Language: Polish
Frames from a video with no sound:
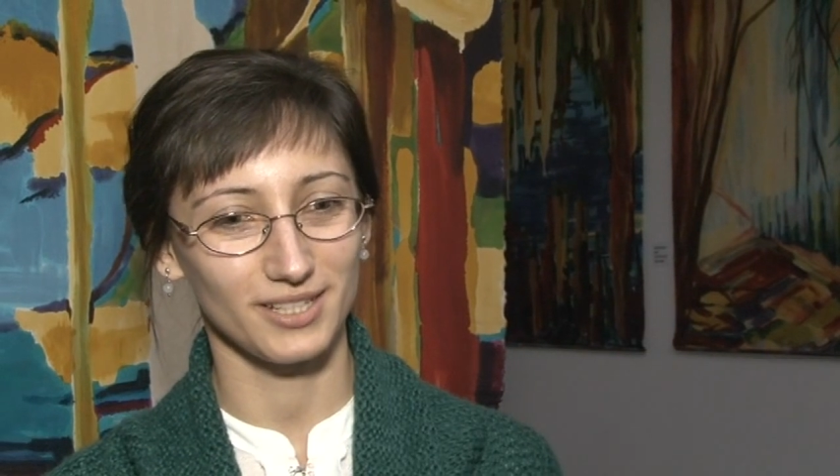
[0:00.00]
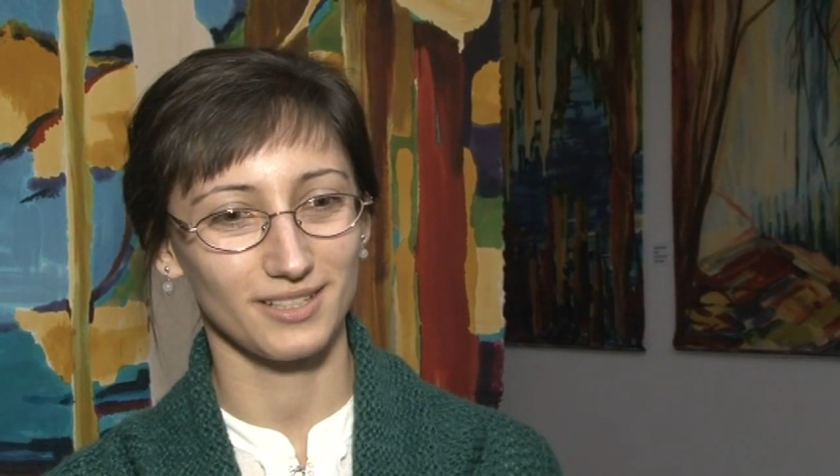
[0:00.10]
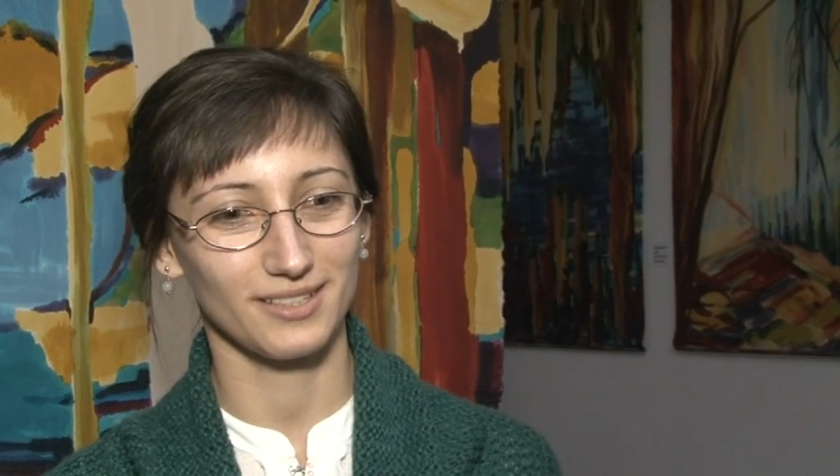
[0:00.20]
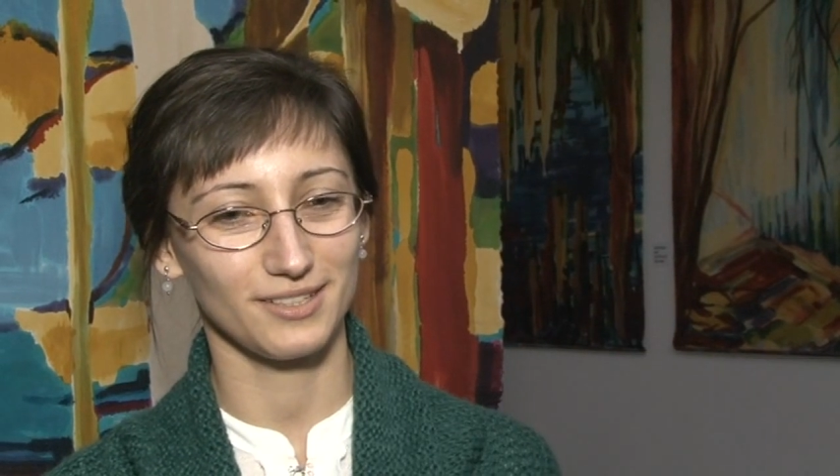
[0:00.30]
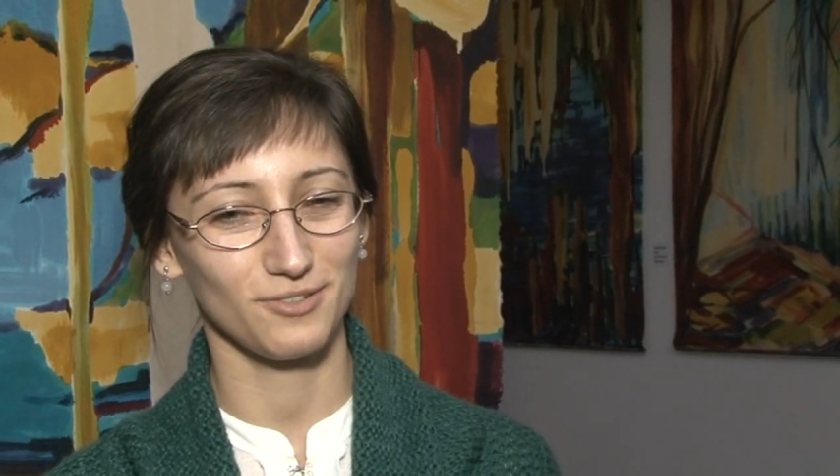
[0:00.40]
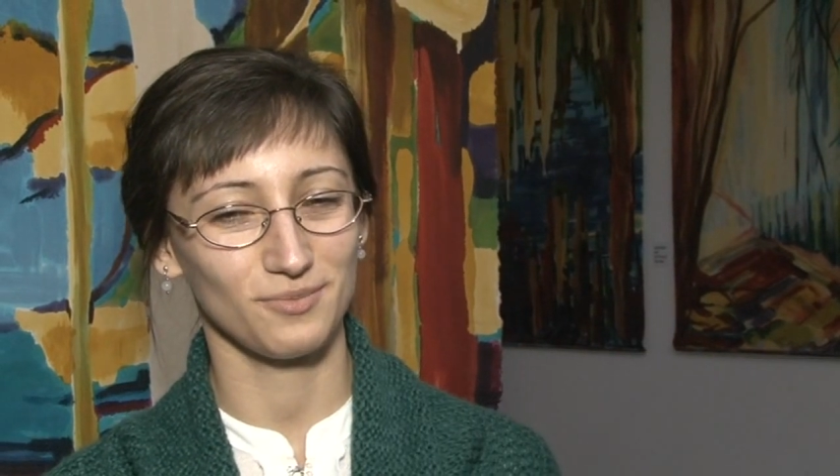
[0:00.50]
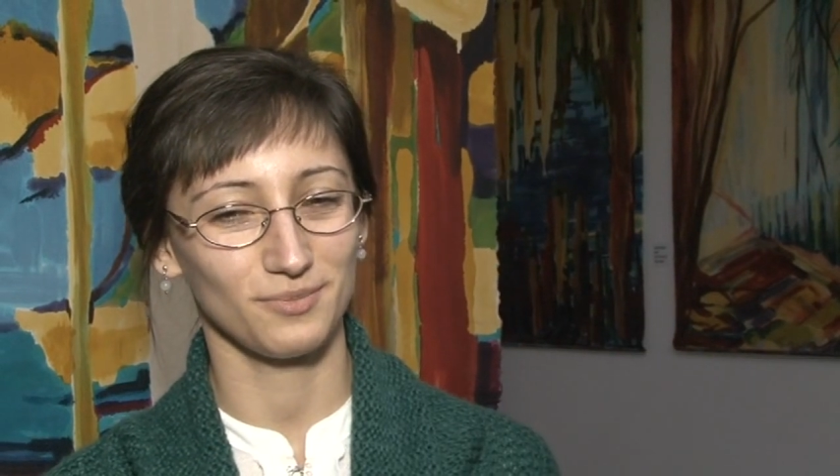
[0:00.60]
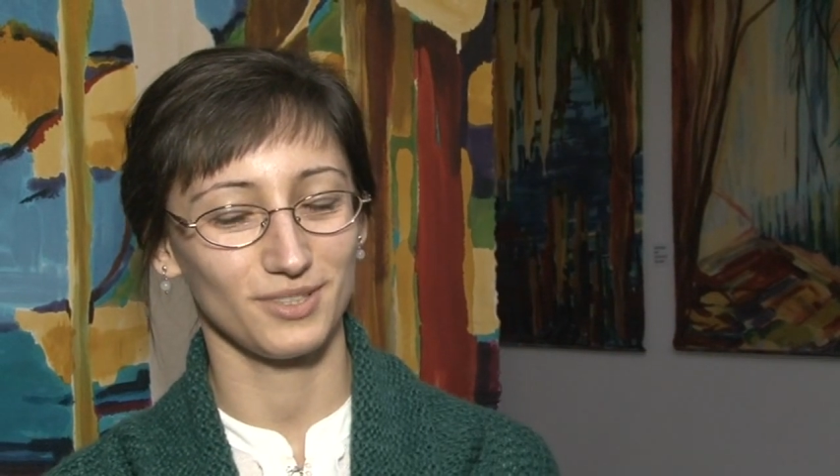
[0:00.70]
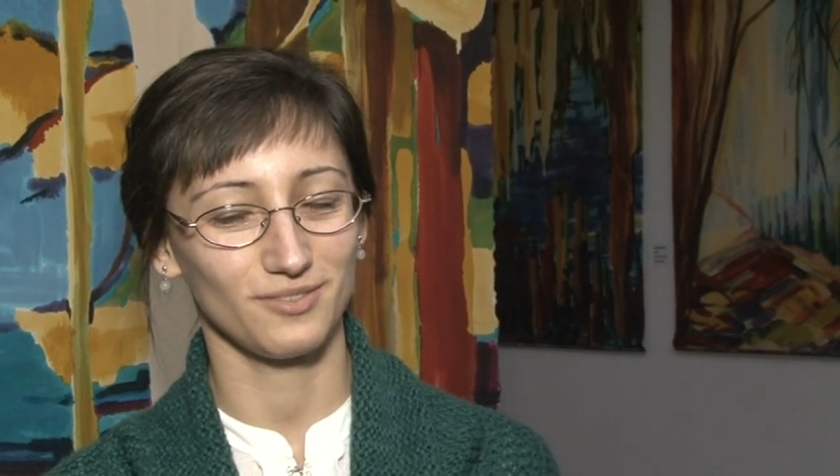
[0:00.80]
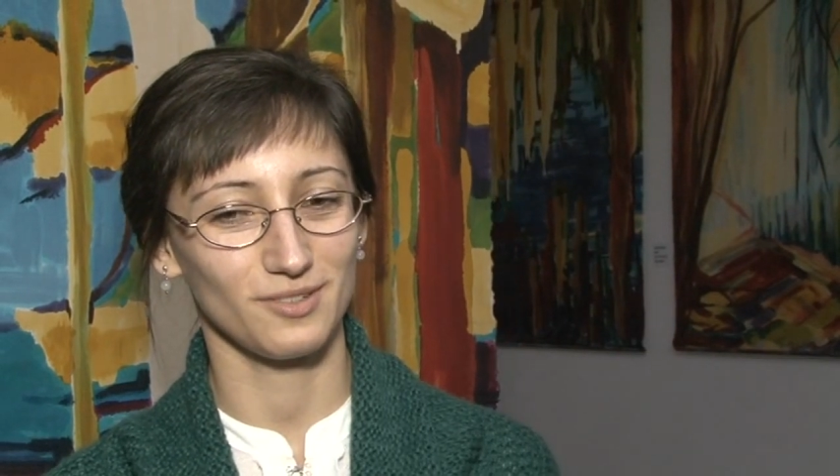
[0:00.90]
krytyką
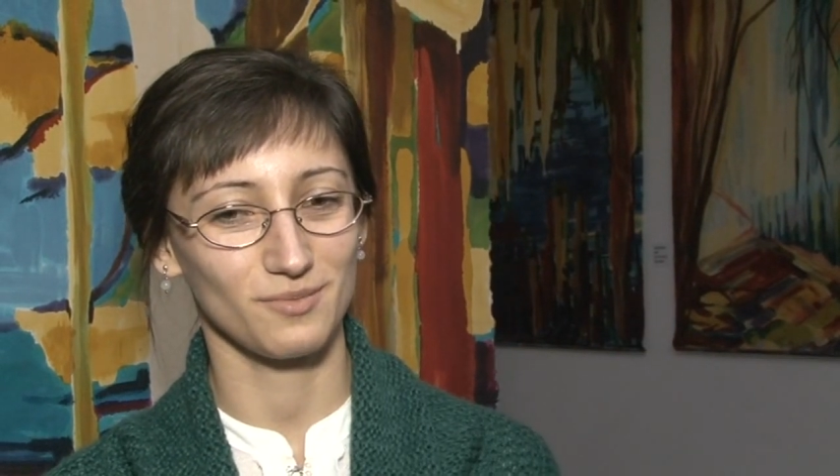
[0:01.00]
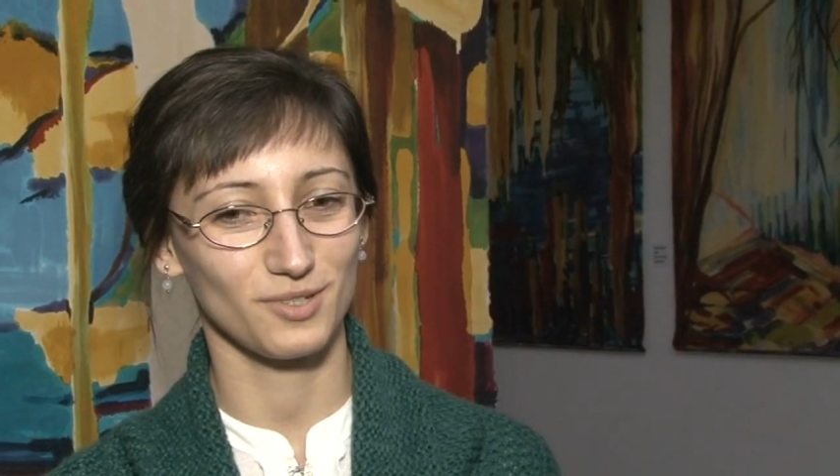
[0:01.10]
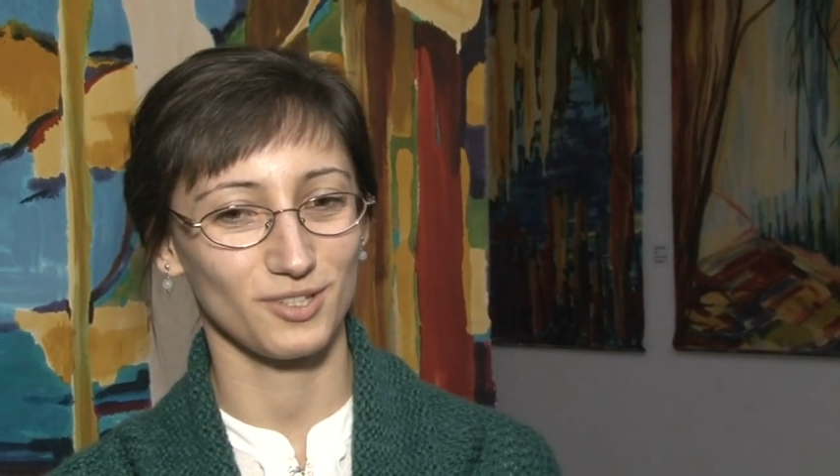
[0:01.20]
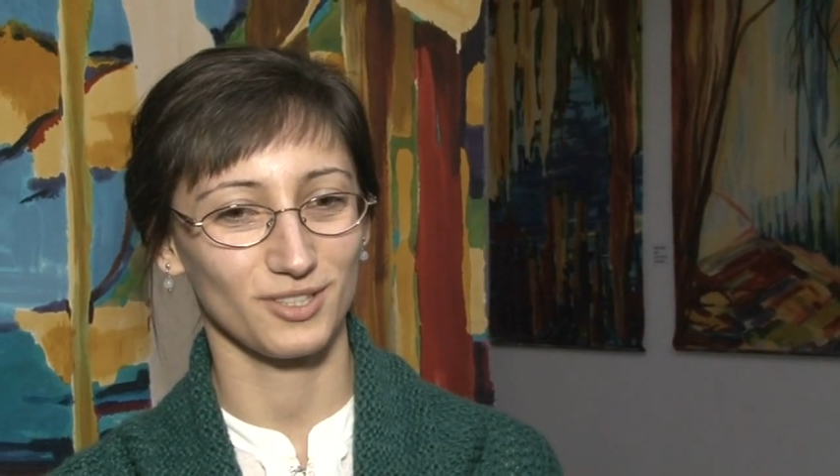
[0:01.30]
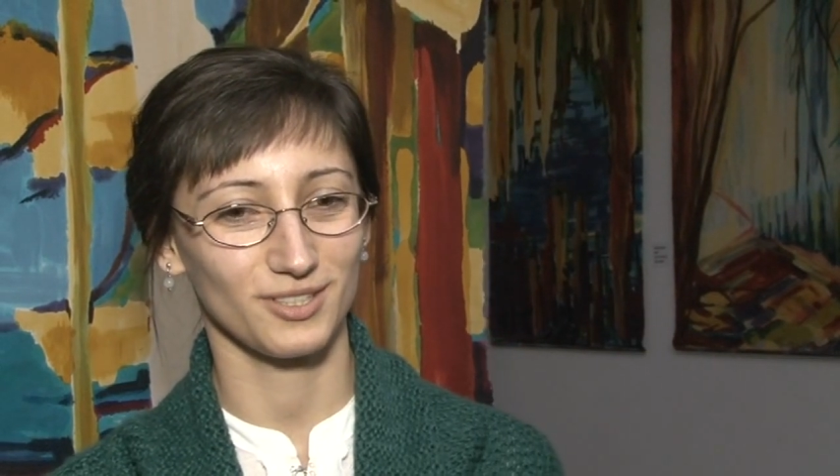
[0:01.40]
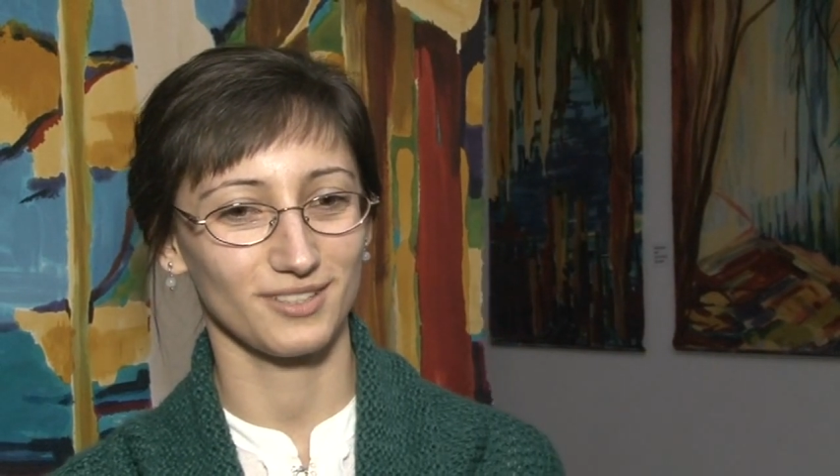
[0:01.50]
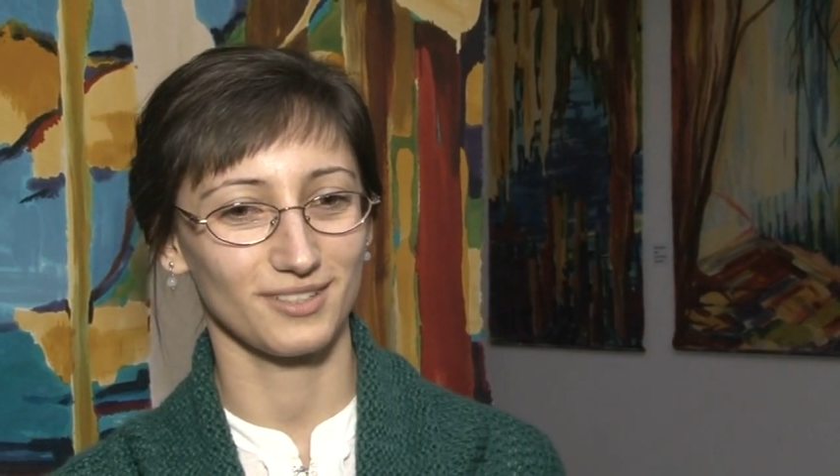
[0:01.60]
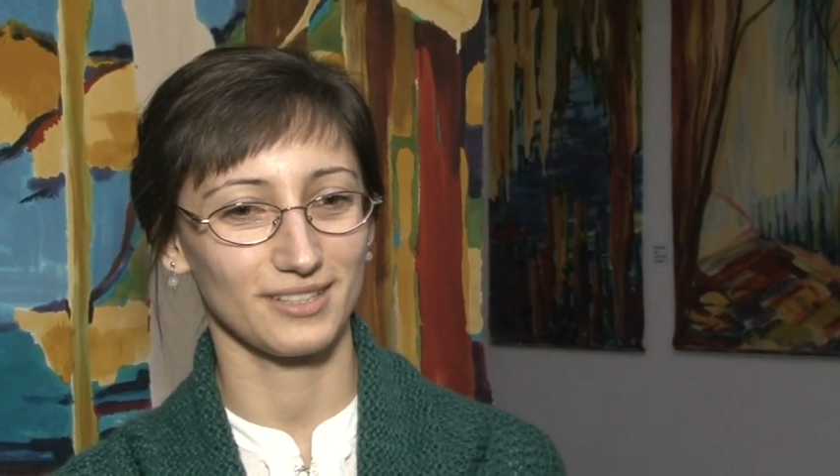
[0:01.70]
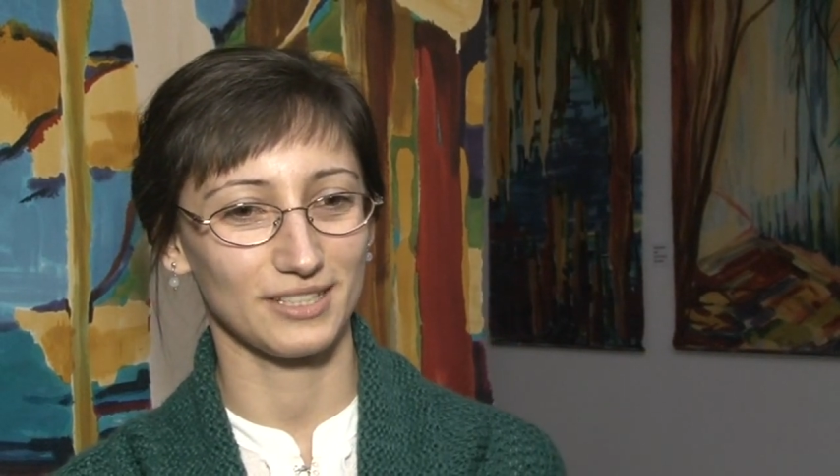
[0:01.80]
i wiem, że e,